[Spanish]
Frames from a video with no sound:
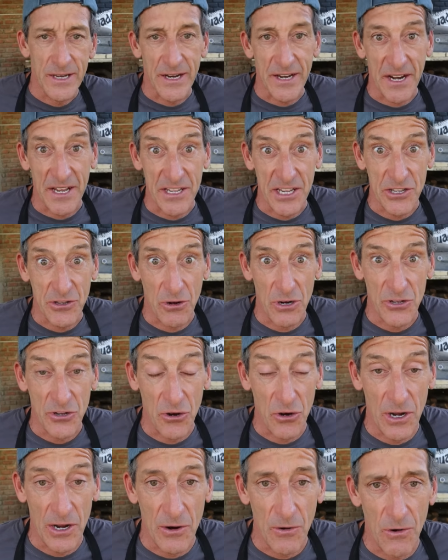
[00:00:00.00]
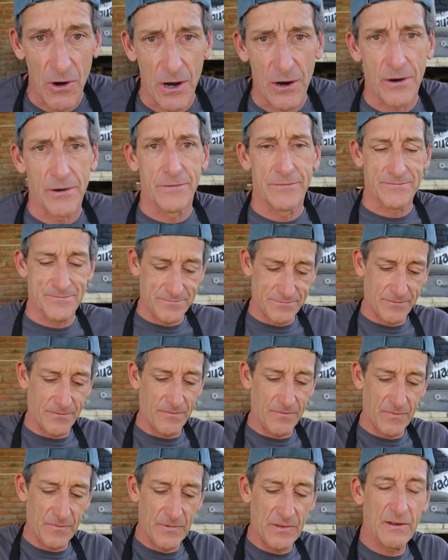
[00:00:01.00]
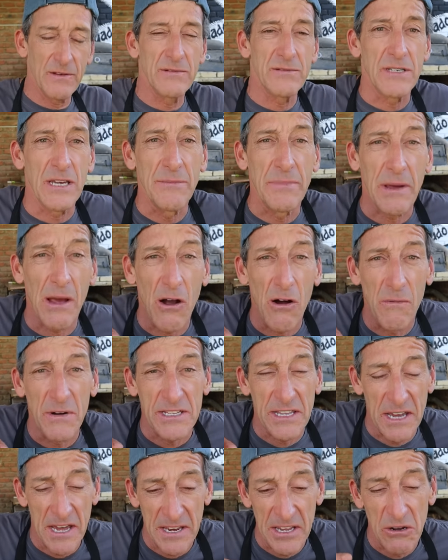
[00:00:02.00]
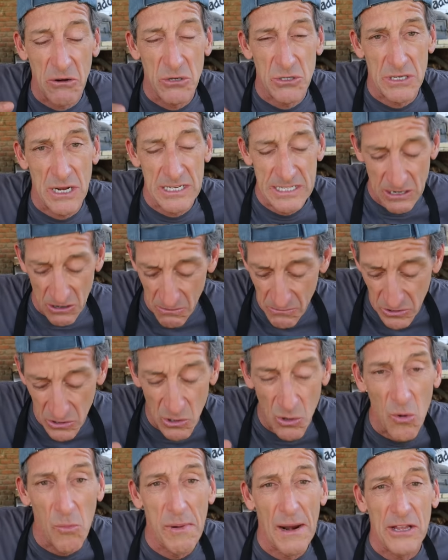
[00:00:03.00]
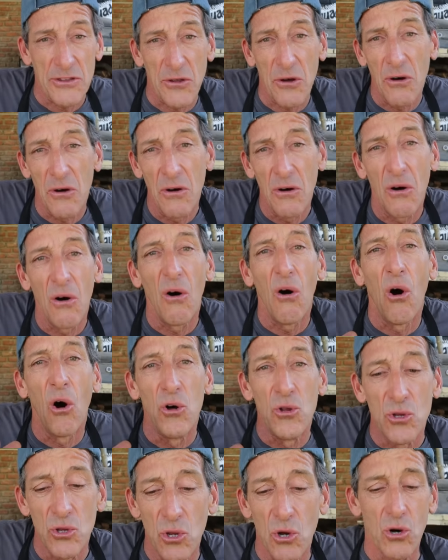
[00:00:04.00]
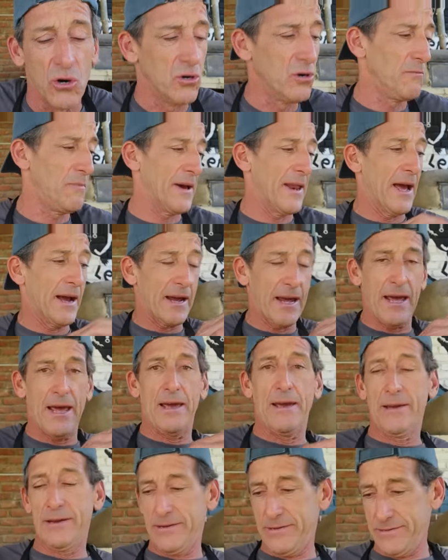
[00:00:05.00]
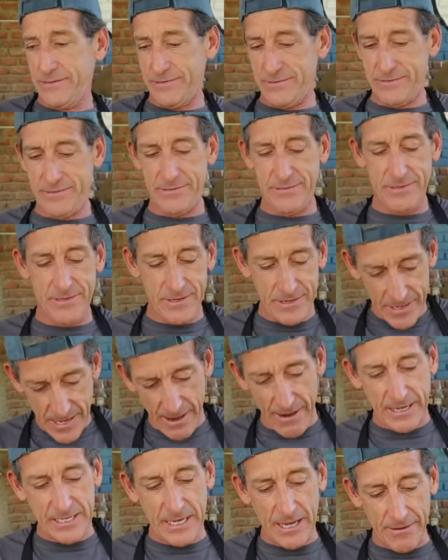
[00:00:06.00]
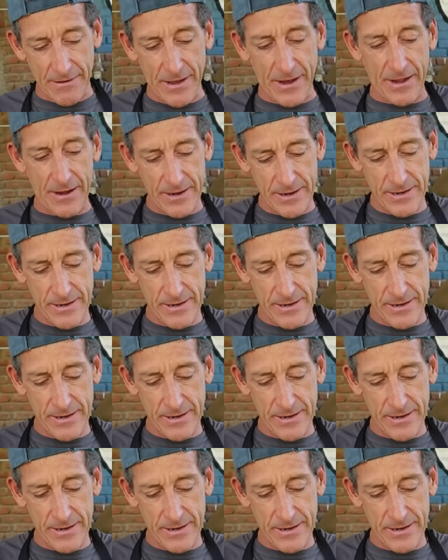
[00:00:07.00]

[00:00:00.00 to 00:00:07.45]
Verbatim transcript: Secretito del tío lenguado. Siempre que comas tagarín con salsa, comelo en un plato hondo. ¿Para qué? Ya vas a ver.